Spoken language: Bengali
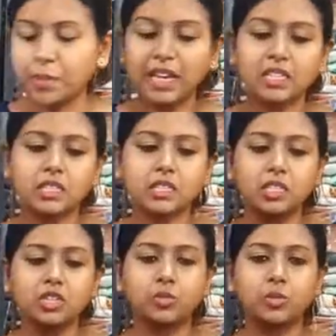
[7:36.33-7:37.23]
এর প্রাইস আছে
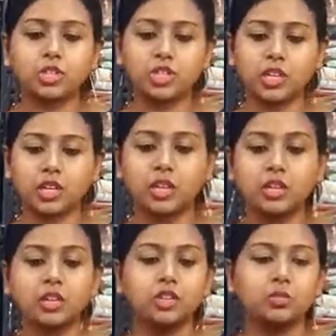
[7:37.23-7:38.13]
তিনশো টাকা
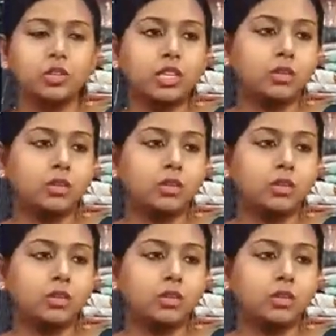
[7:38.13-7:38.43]
তোমরা